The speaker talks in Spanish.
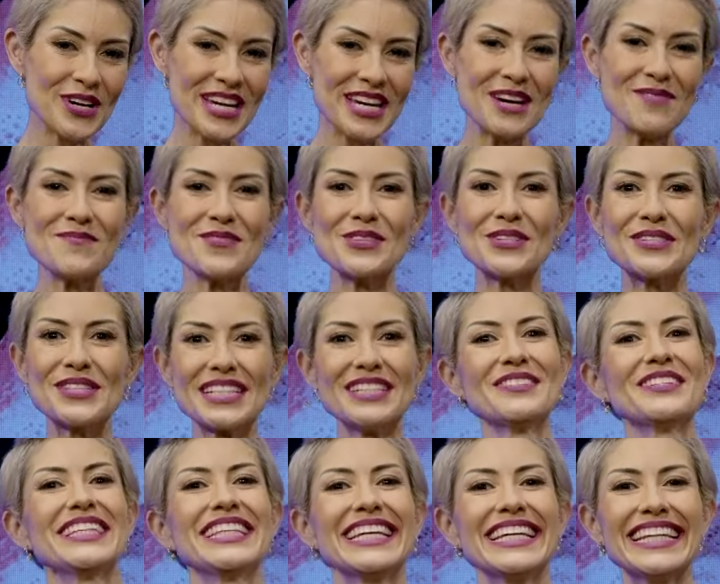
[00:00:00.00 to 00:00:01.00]
amigos
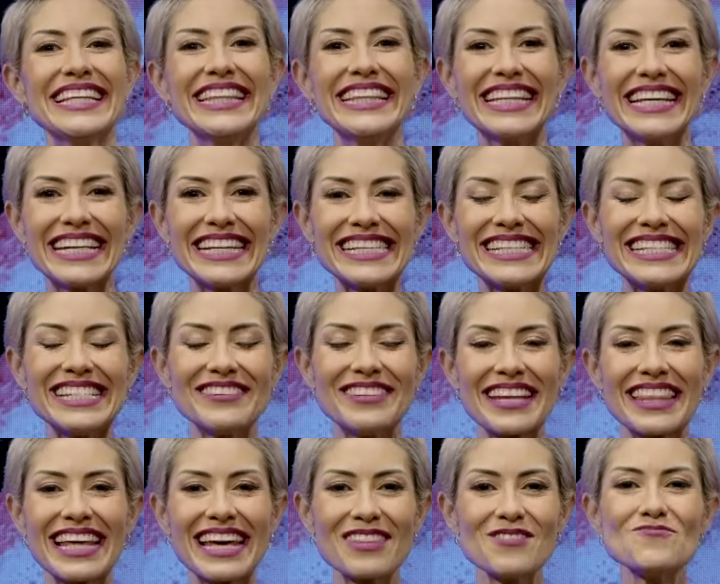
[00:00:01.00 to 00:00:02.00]
televidentes, de
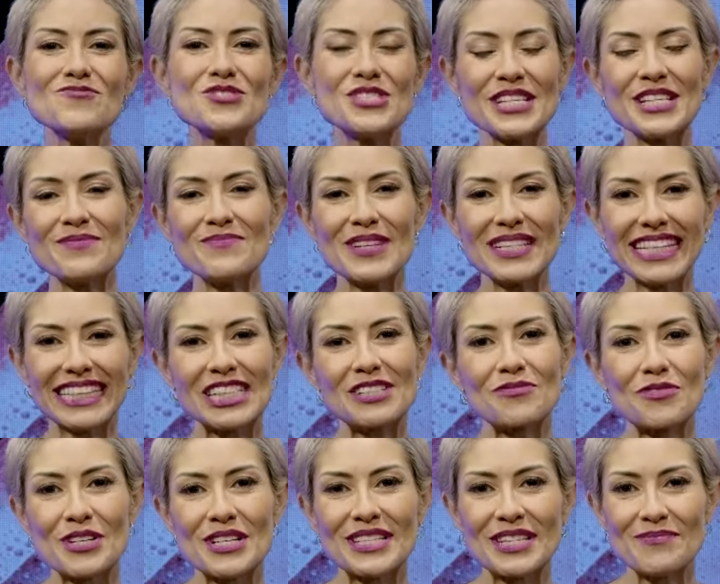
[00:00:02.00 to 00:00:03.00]
verdad muchísimas gracias
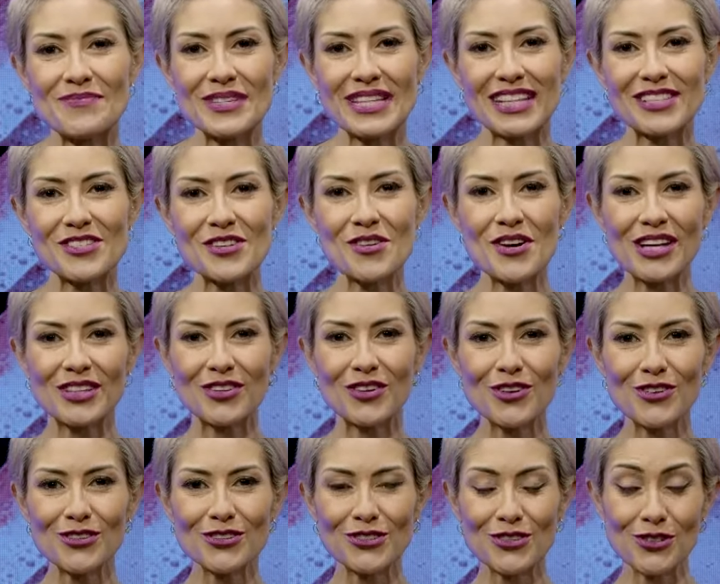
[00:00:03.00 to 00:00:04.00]
por esta invitación a
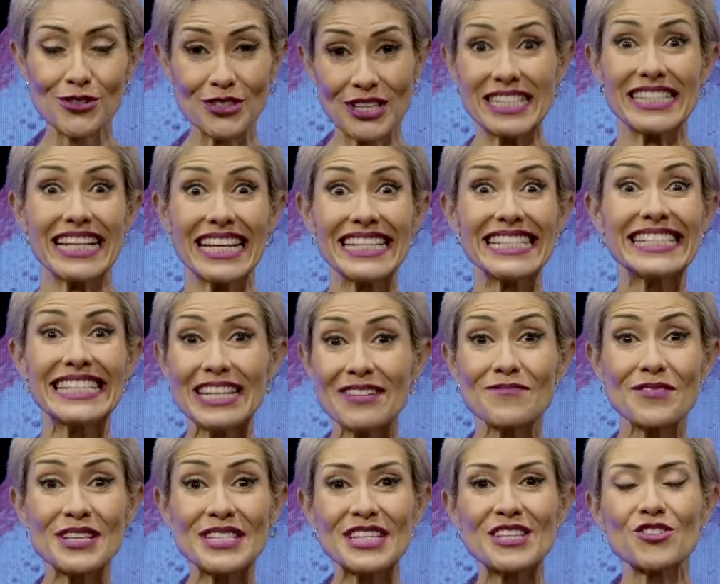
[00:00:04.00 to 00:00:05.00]
todos los que están
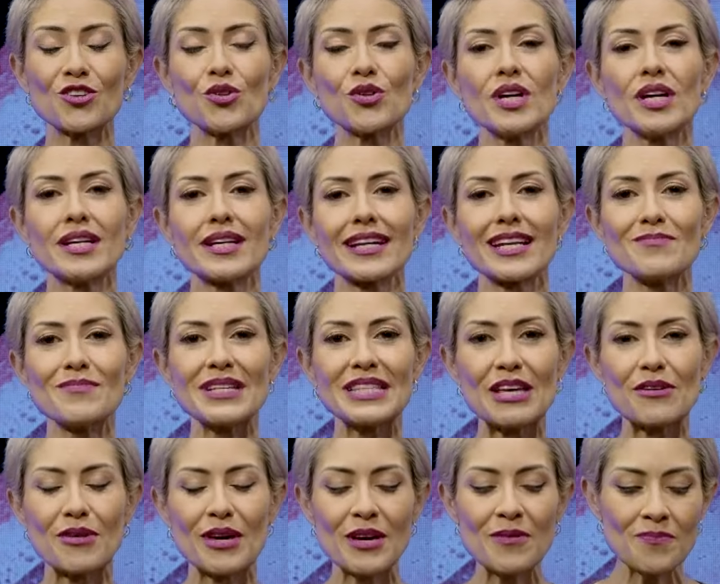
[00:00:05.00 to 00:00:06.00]
siempre en sintonía de Rema
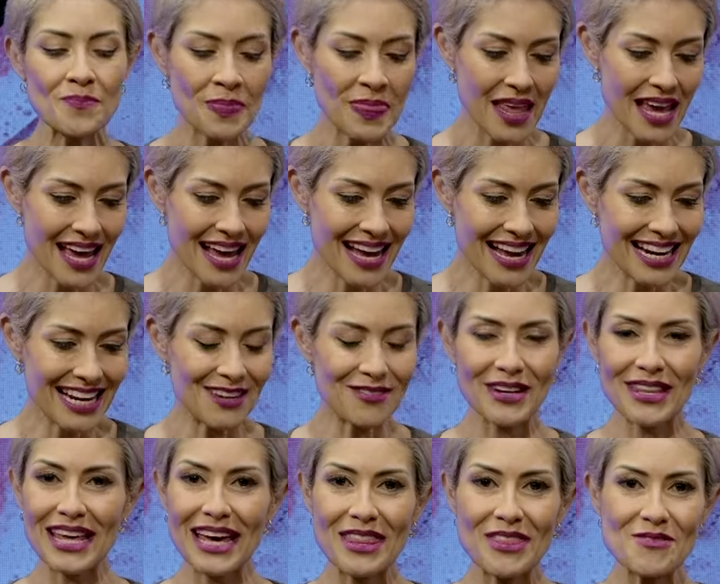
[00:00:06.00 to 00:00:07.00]
TV. La
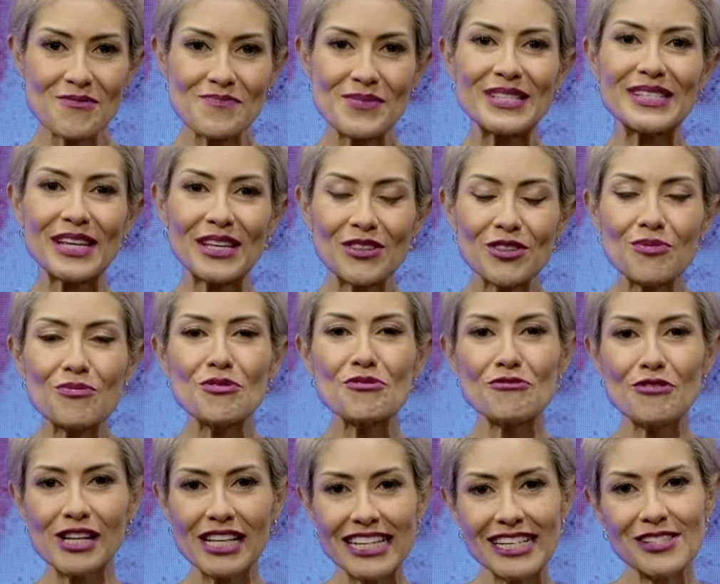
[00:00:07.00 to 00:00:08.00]
verdad me siento muy
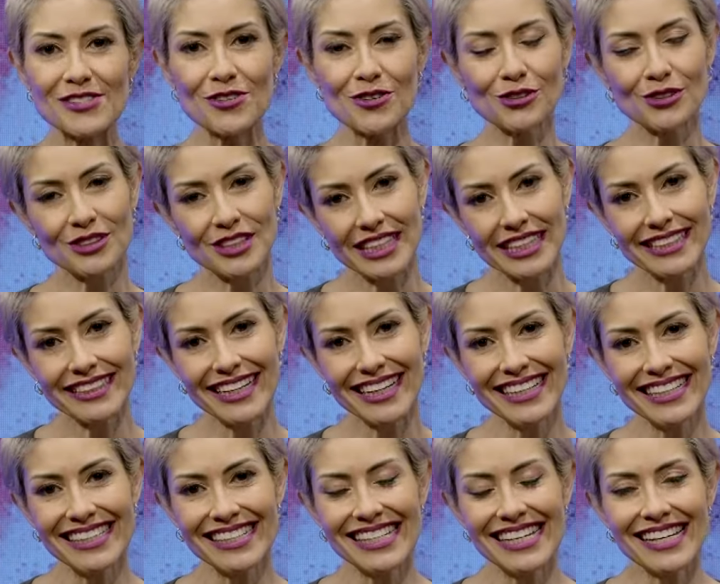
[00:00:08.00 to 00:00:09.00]
feliz,
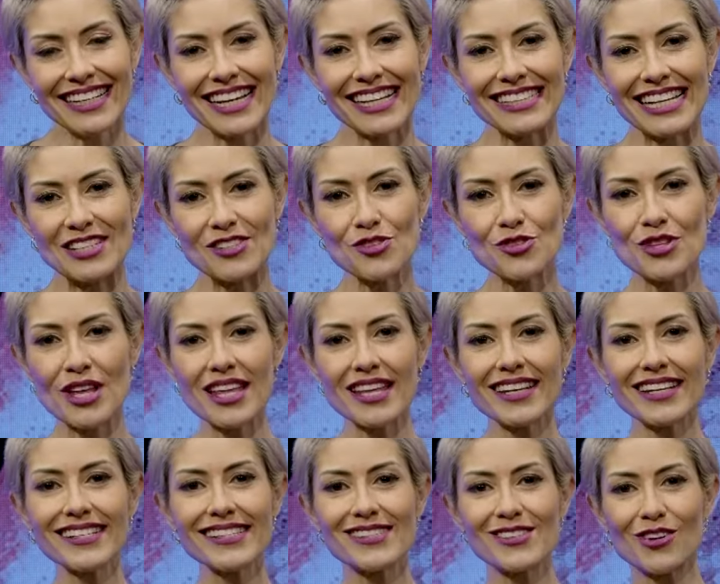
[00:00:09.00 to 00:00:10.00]
contenta. Quizás
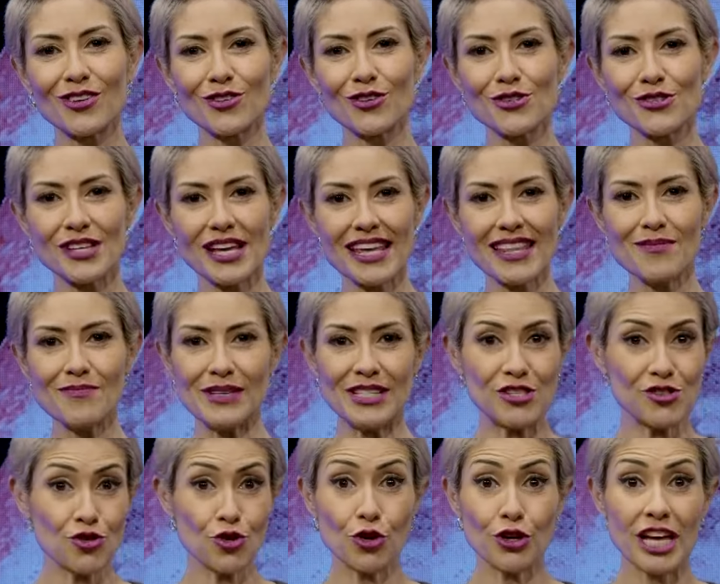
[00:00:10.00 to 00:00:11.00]
ustedes conocen mi
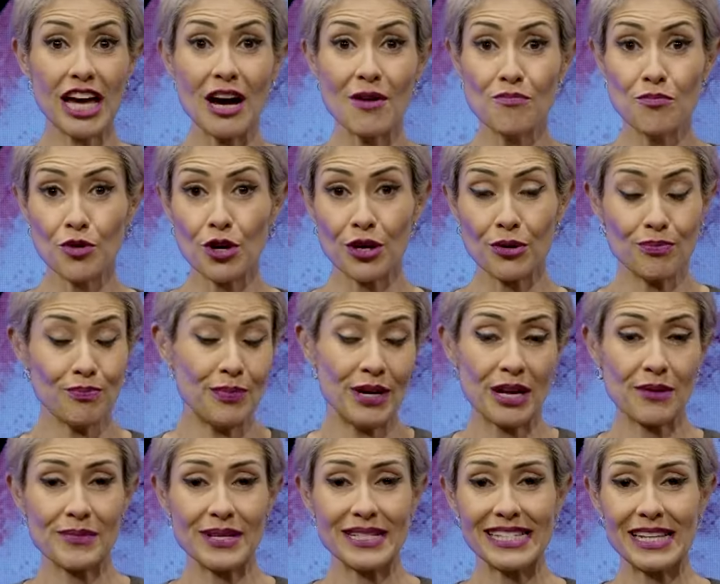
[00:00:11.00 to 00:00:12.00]
historia por
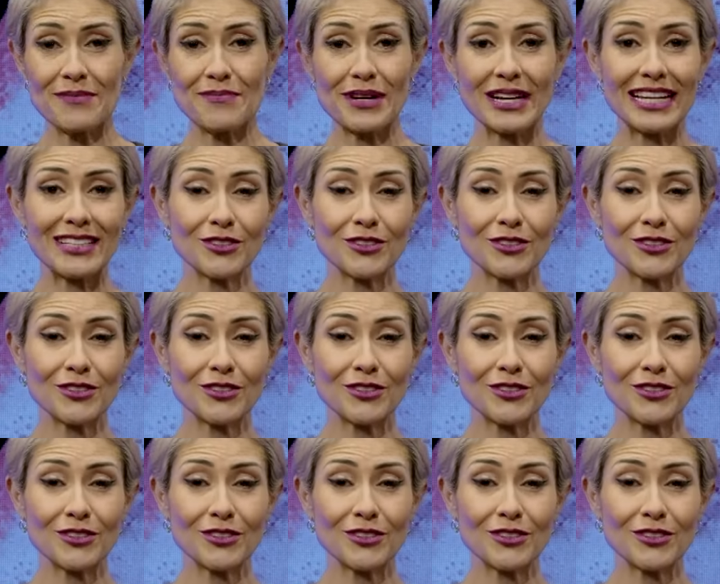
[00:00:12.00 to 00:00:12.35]
verme siempre en las